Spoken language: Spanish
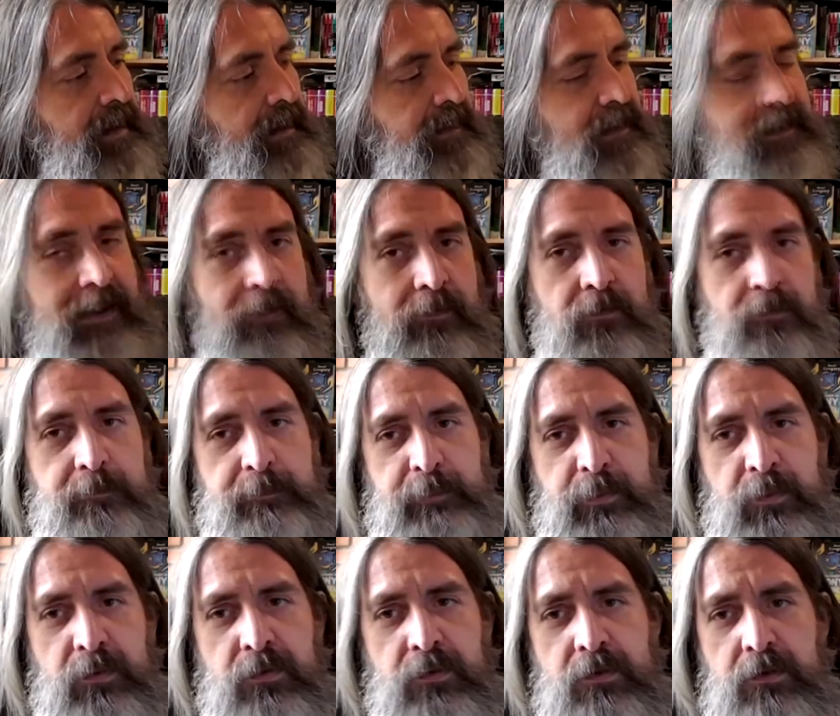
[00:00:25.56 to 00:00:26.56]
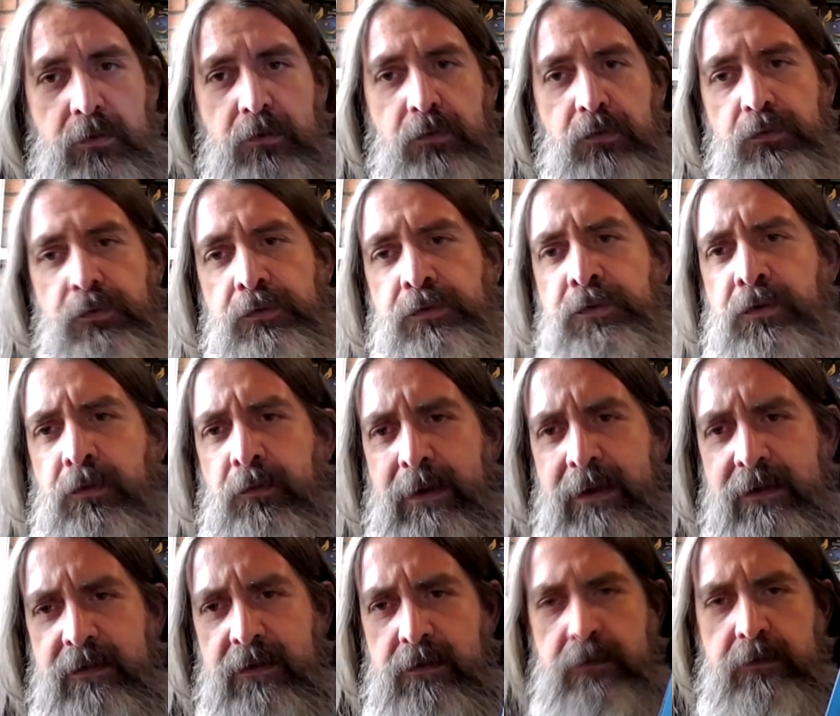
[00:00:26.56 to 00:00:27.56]
editado por
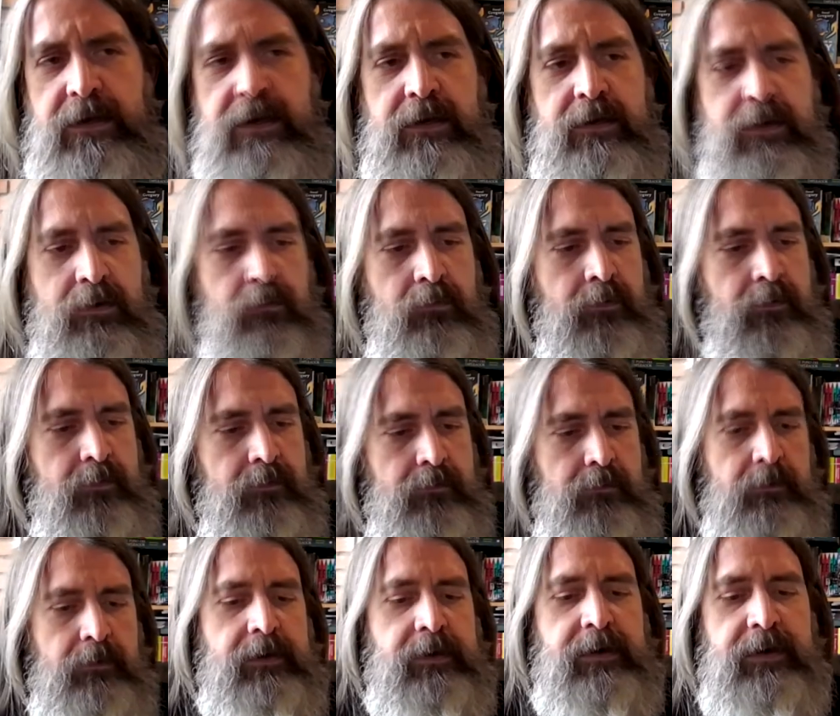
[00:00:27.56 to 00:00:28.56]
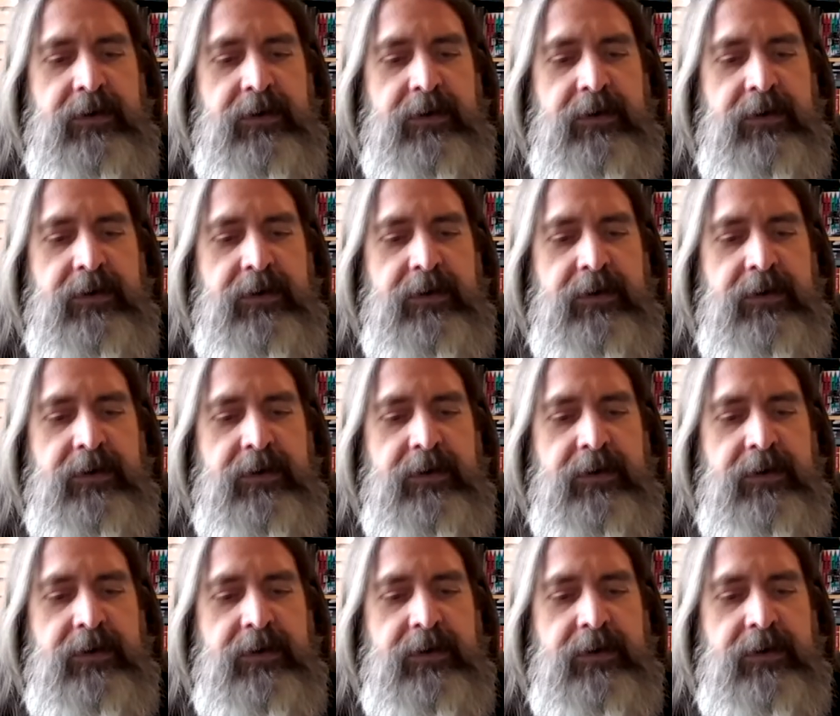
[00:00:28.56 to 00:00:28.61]
Nova Editorial, ¿de acuerdo?